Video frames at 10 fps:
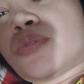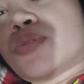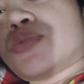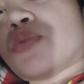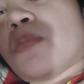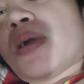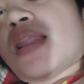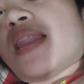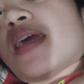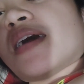Gusto kong
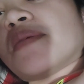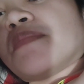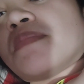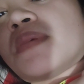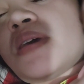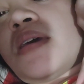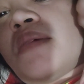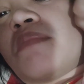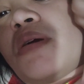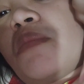mag-live,
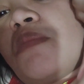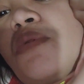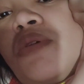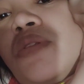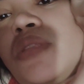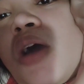magbunot.